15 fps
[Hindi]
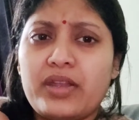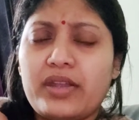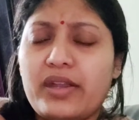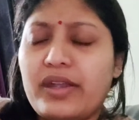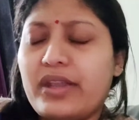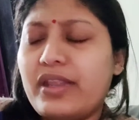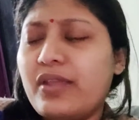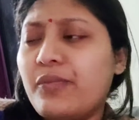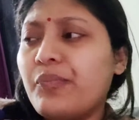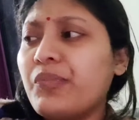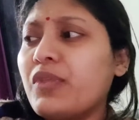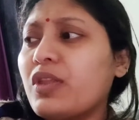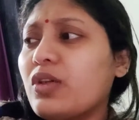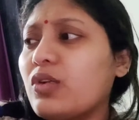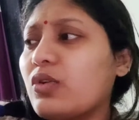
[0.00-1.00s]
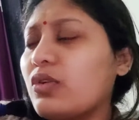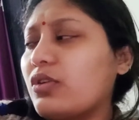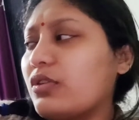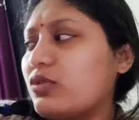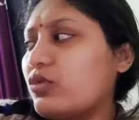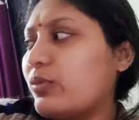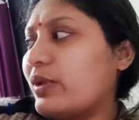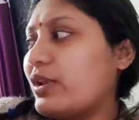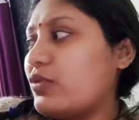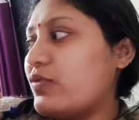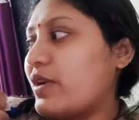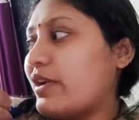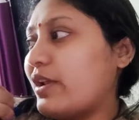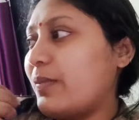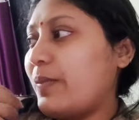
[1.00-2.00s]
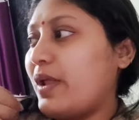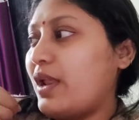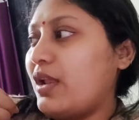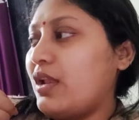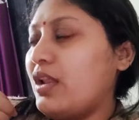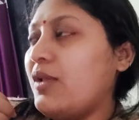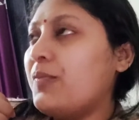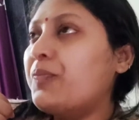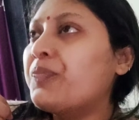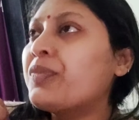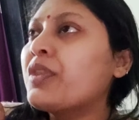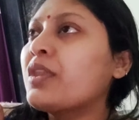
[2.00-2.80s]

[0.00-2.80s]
ठंडी और तो मैंने स्वेटर पहन ली